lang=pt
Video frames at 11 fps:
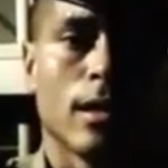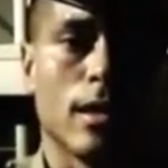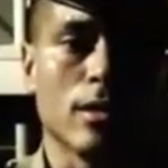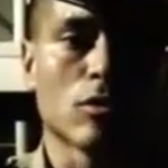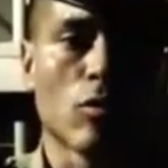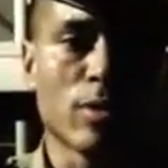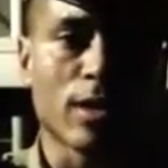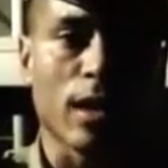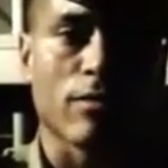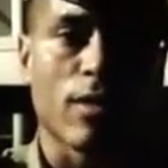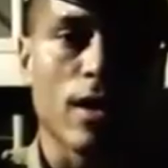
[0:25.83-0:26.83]
eles
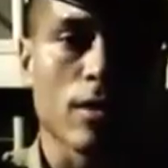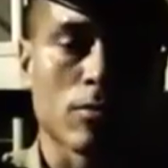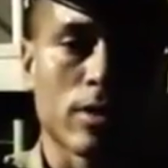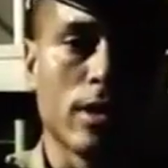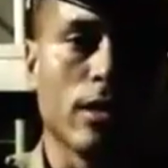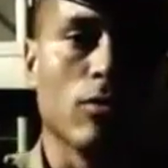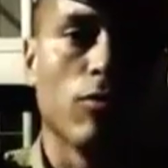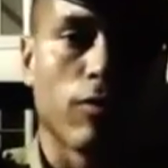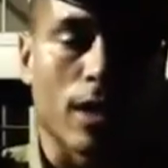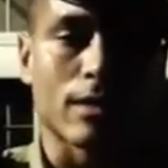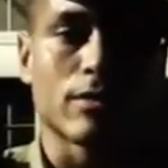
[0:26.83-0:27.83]
observaram que o
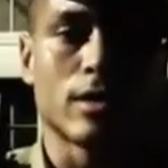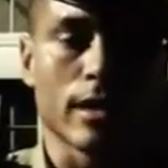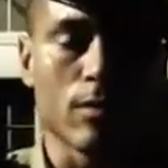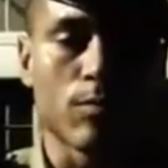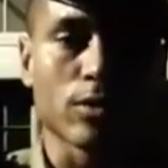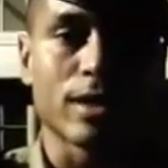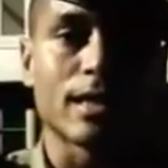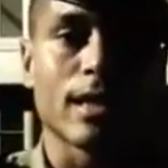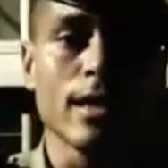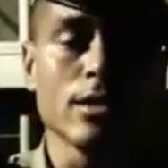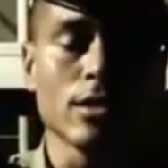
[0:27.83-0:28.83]
fato seria
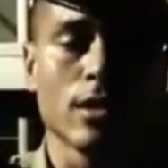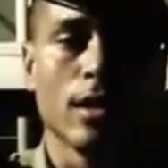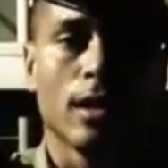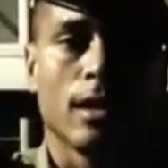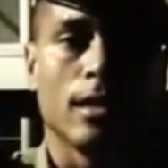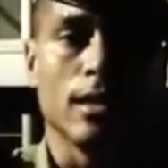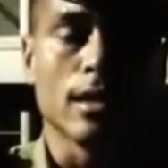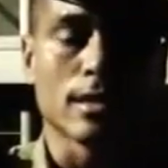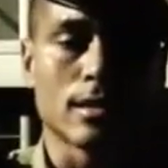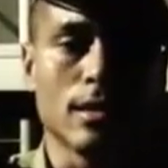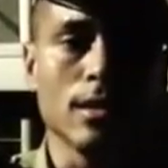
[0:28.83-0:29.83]
procedente e
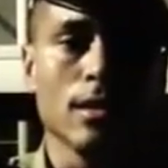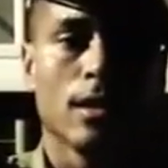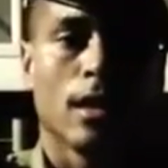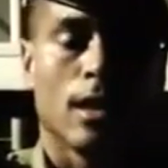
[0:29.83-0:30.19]
assim